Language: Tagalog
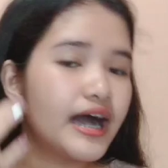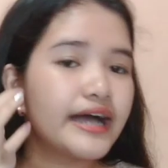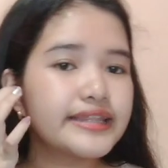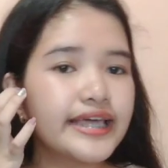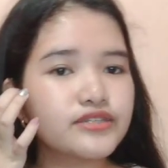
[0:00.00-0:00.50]

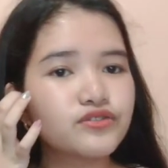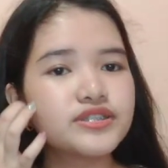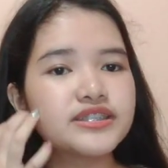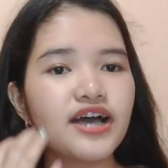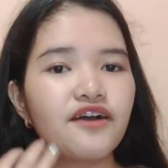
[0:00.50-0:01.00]
Unlike dun
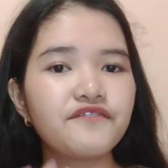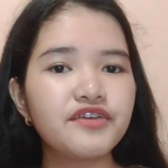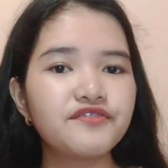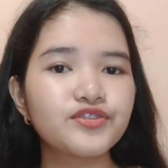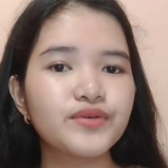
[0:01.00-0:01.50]
sa
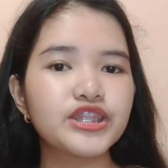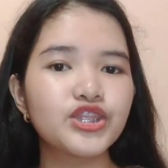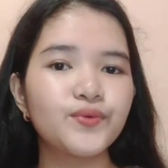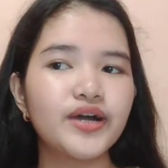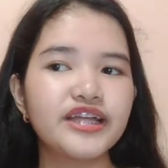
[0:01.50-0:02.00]
Vivo
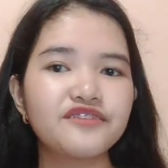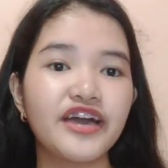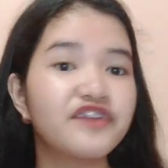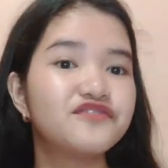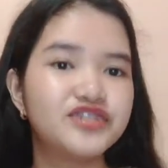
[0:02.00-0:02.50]
21
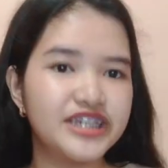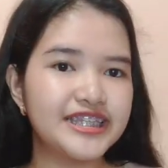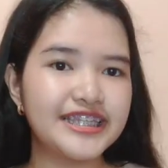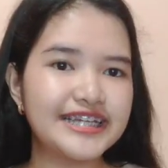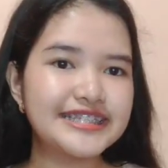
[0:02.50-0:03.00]
5G
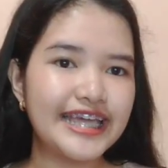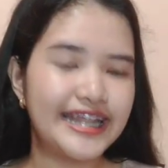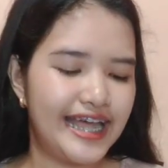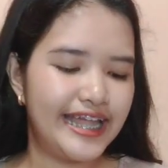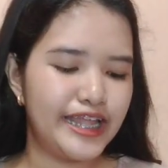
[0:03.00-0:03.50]
na nasa
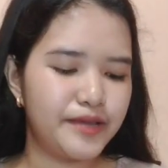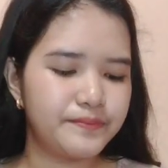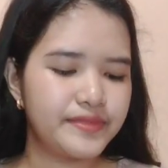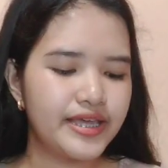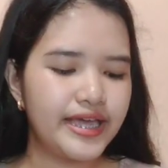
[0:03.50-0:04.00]
ilalim.
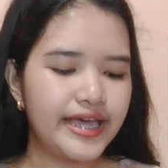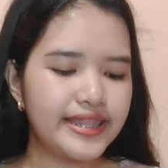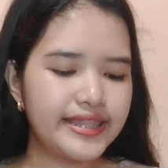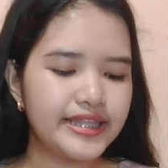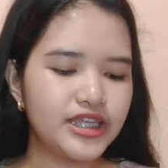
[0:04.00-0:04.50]

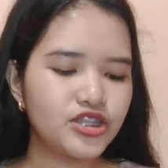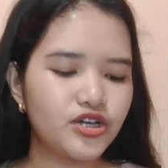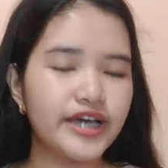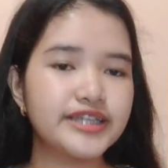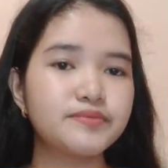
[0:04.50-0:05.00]
And then ito
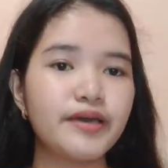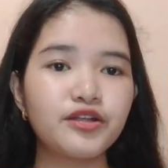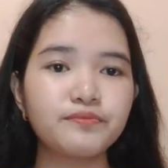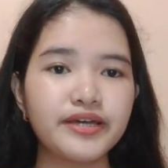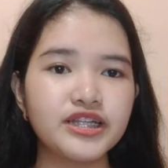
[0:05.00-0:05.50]
is
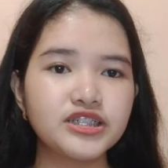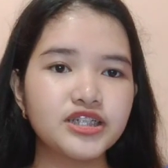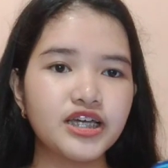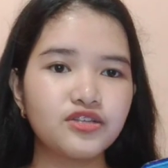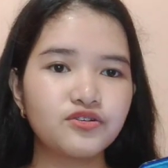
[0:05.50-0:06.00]
meron pa rin
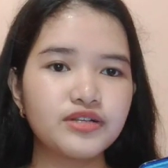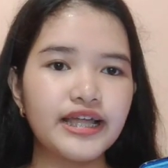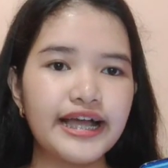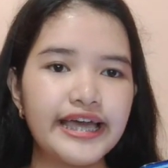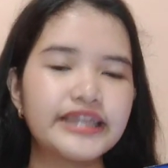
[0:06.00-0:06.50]
siya nung
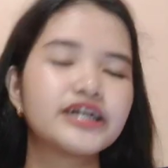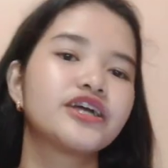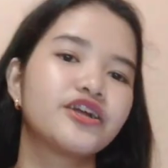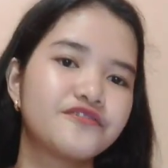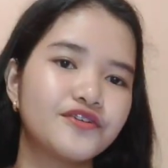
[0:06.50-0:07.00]
lagayan ng
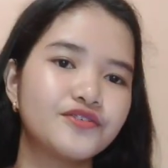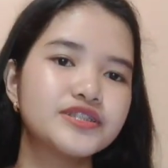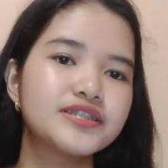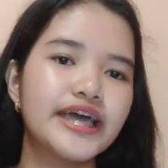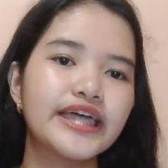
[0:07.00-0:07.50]

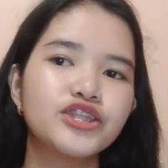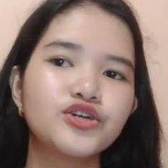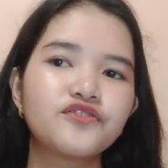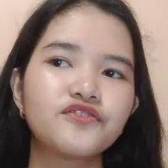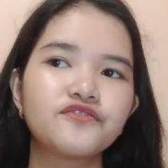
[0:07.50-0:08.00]
earphones and
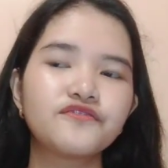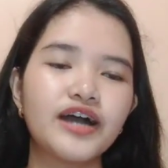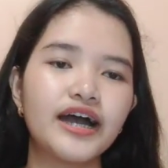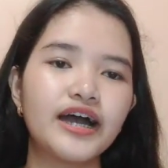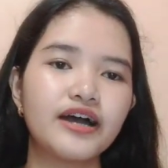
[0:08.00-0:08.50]
yung
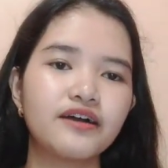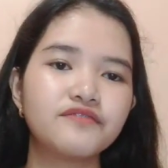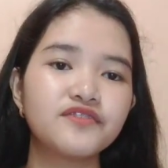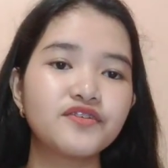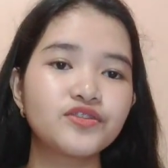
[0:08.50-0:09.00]
uh,
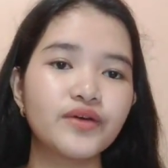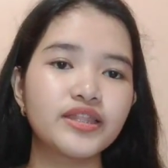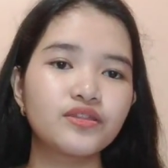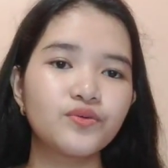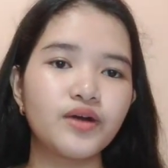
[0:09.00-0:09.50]
Vivo
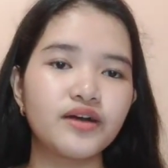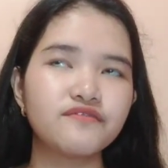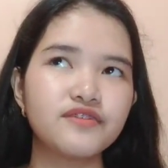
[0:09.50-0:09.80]
21